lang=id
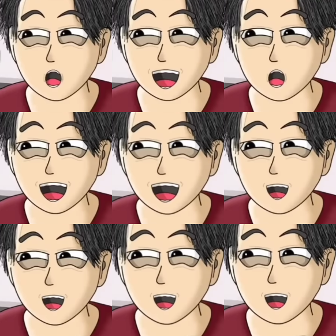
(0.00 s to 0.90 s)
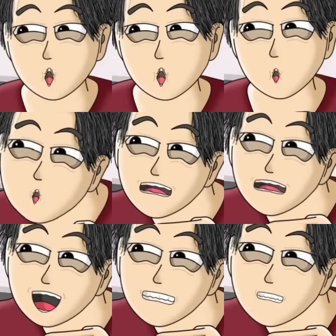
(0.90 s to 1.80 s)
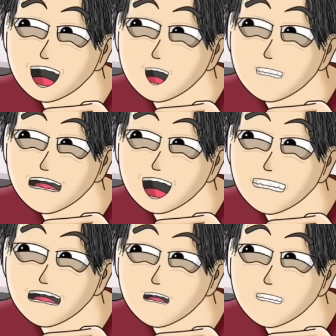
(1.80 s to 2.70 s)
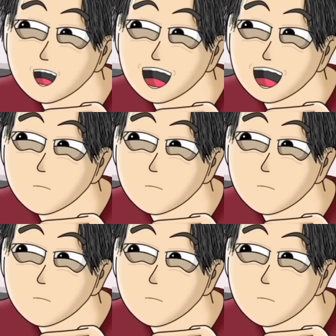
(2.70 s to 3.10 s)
Orang-orang udah pada tahu. Lu sebenarnya ada rasa karena sama Mikasa.